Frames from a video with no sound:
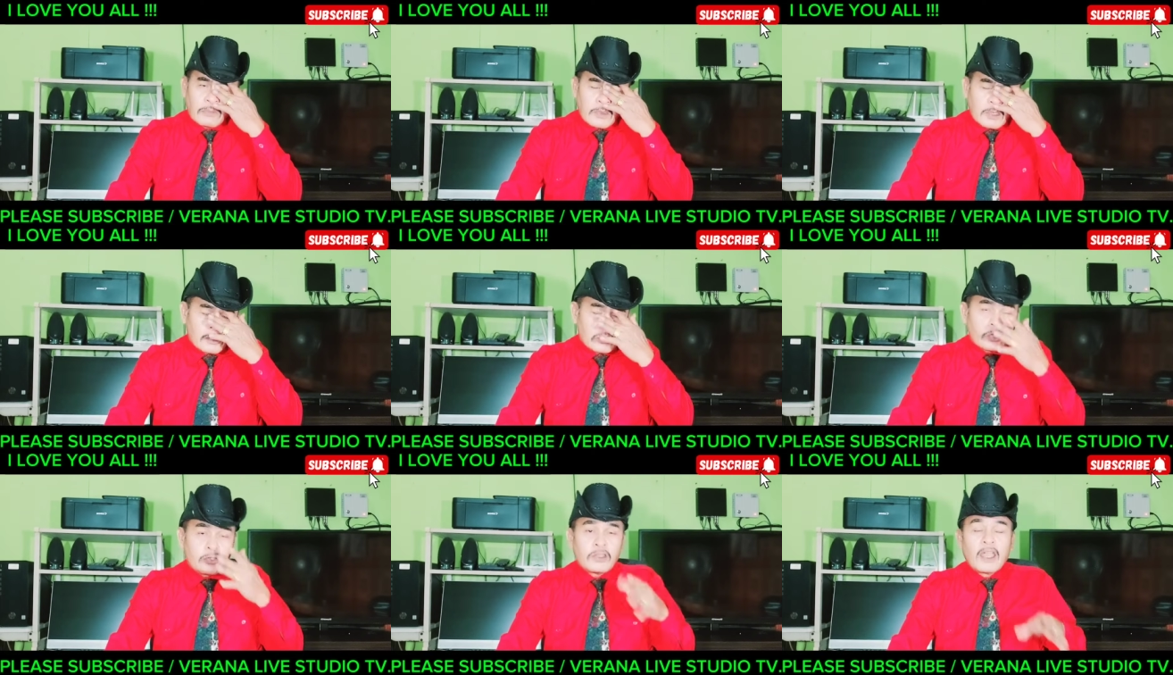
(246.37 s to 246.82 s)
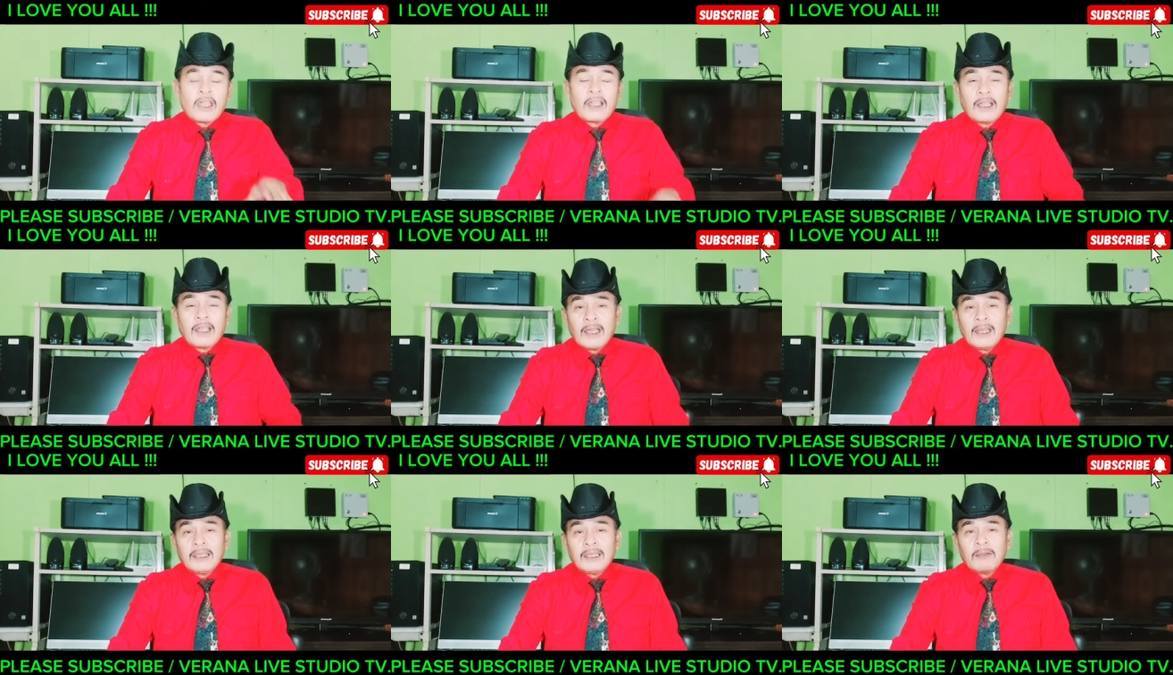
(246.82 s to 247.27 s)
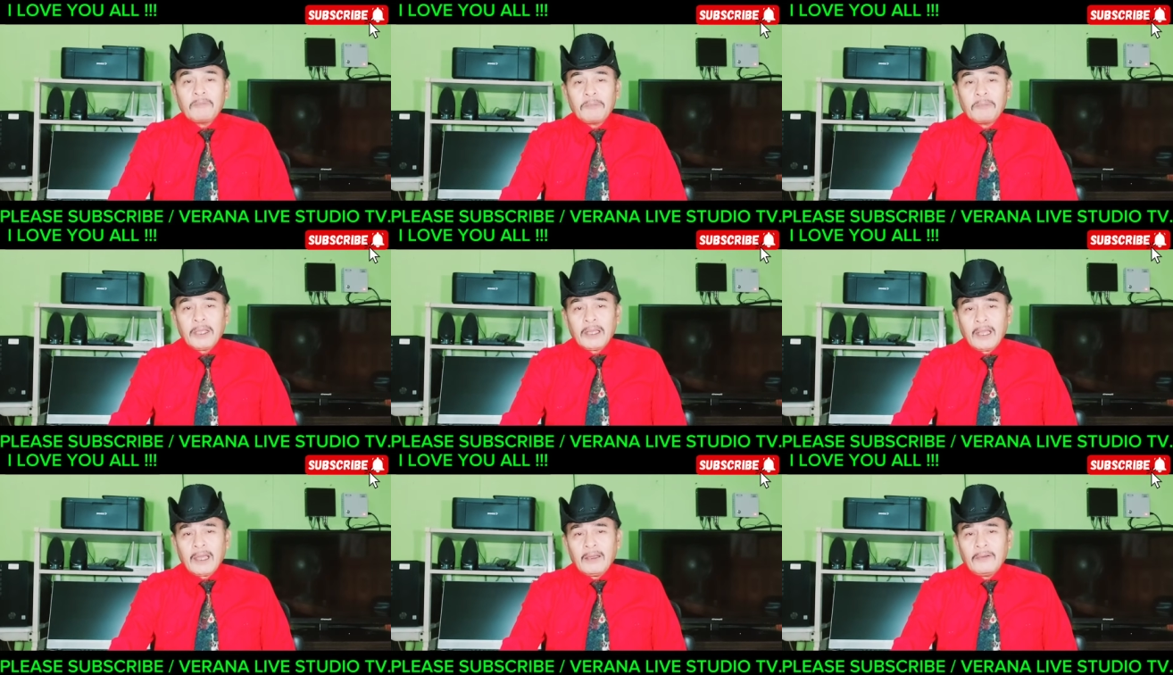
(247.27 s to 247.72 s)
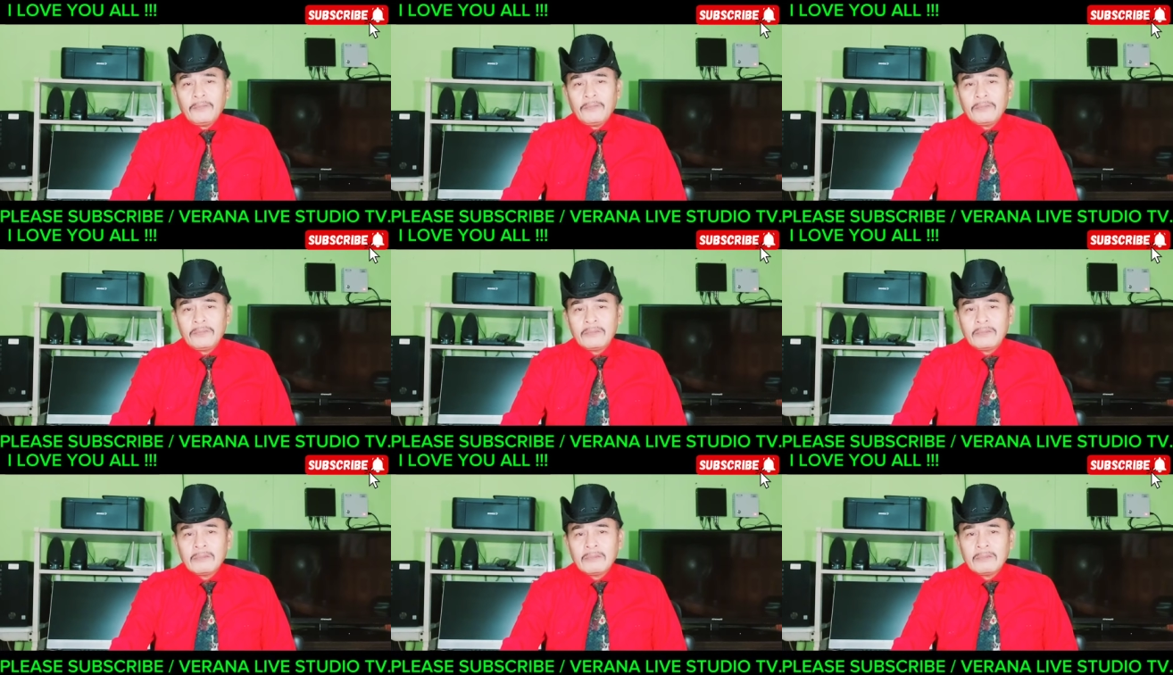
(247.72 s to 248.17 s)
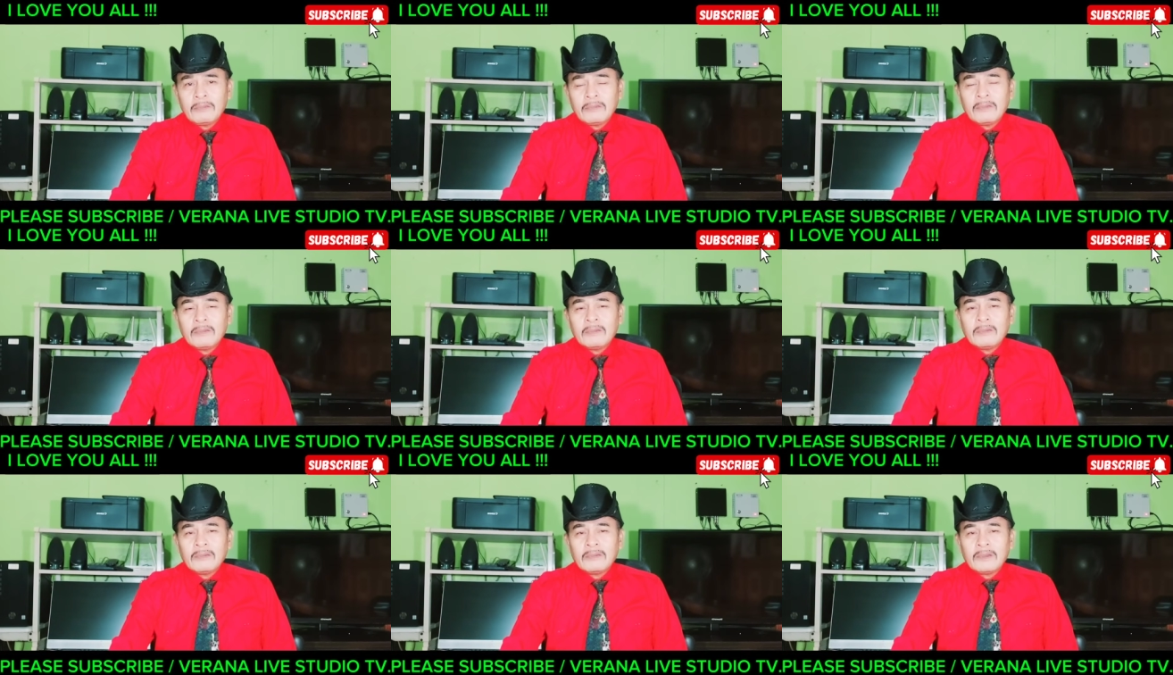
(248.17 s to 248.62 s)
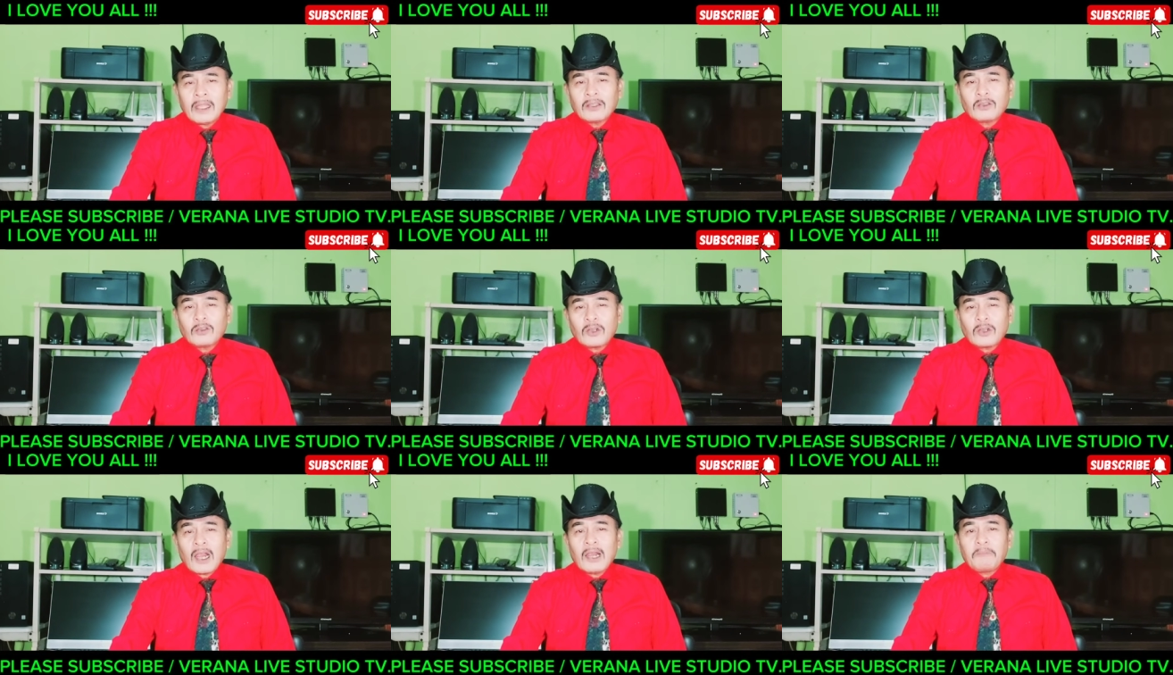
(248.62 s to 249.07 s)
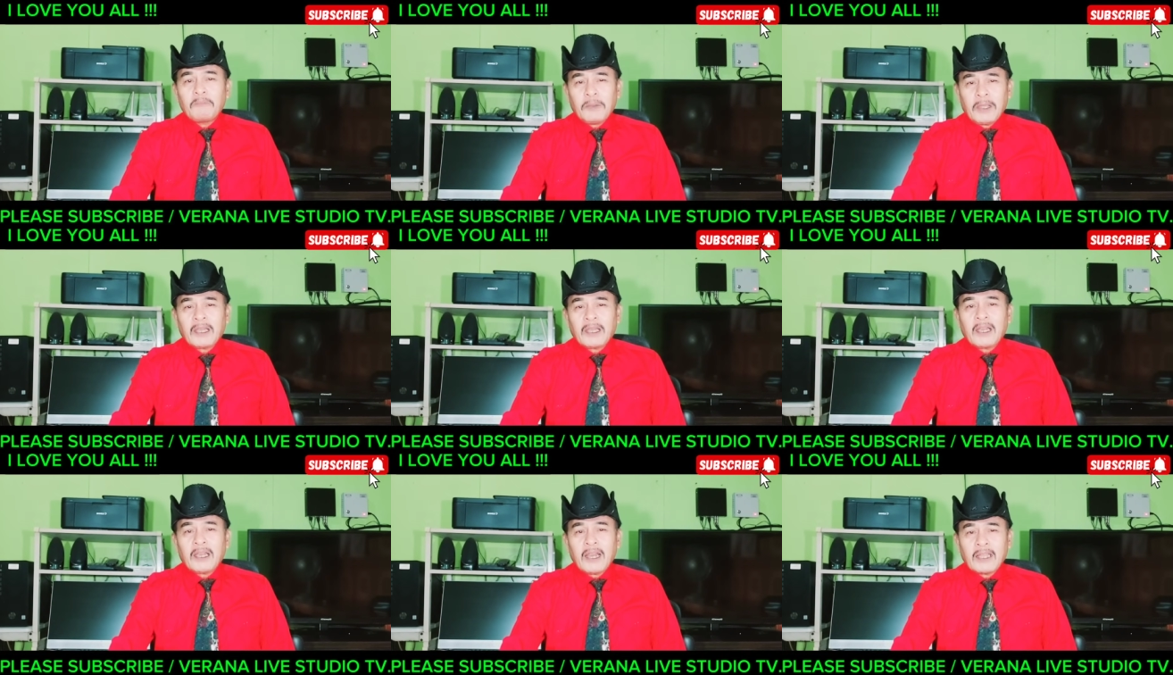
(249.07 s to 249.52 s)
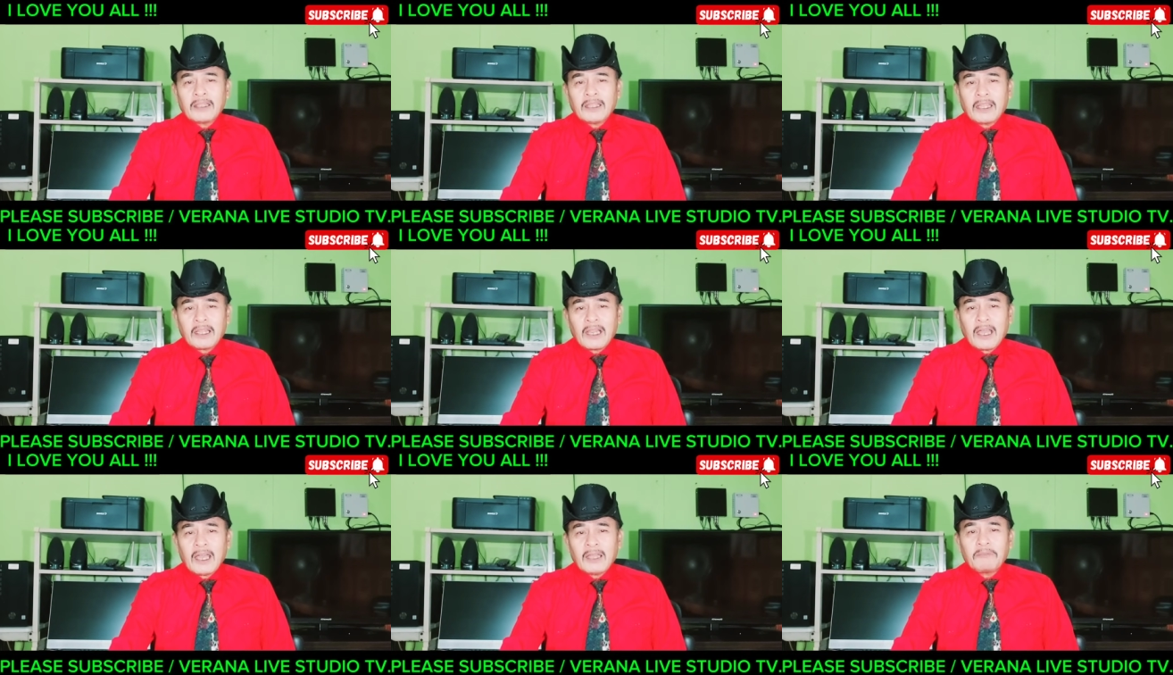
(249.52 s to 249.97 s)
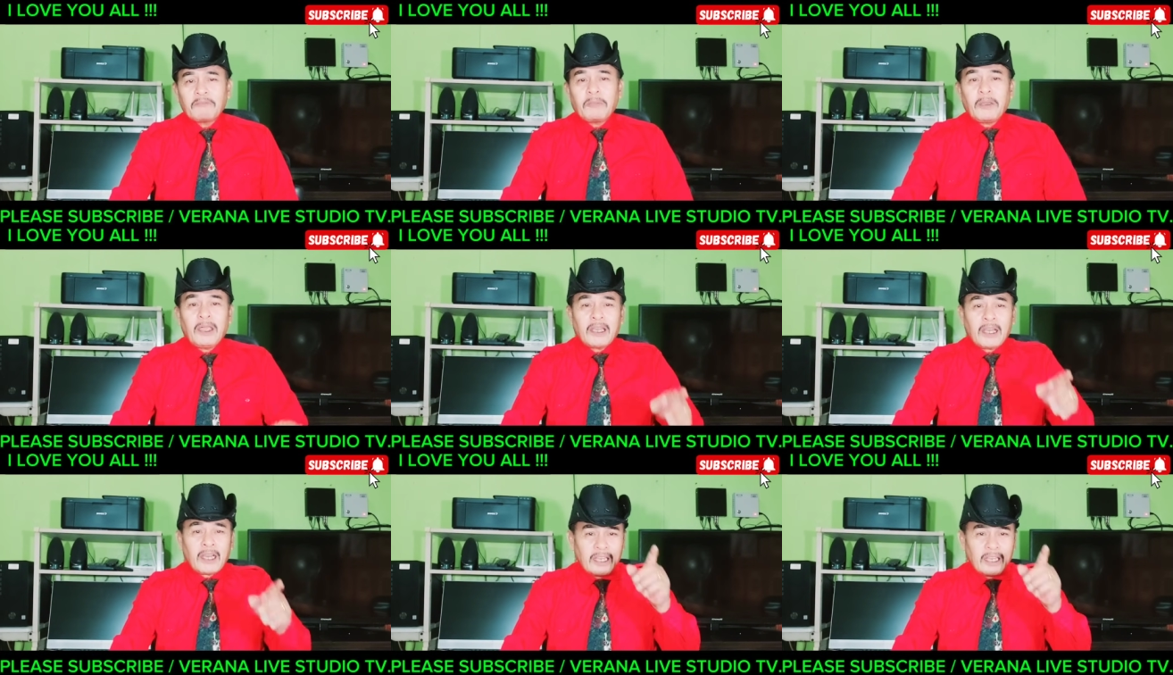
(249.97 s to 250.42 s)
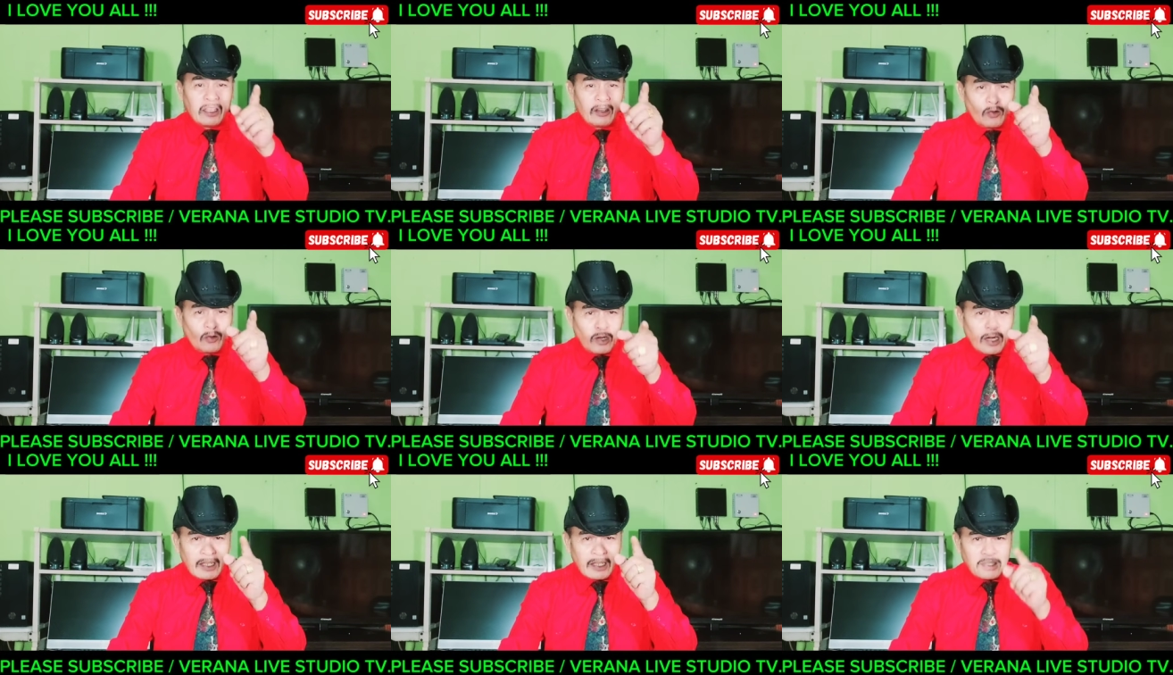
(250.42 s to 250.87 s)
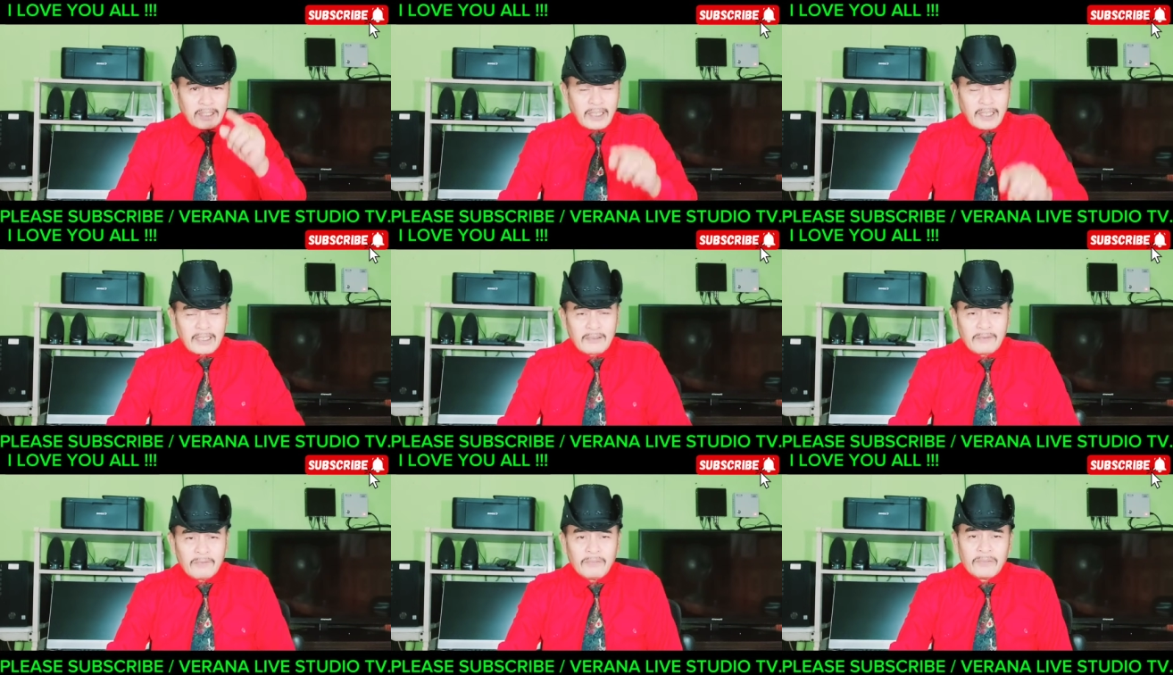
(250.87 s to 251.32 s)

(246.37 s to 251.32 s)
So saan galing ang pera? Natural pera nating lahat, pera ninyong lahat 'yan.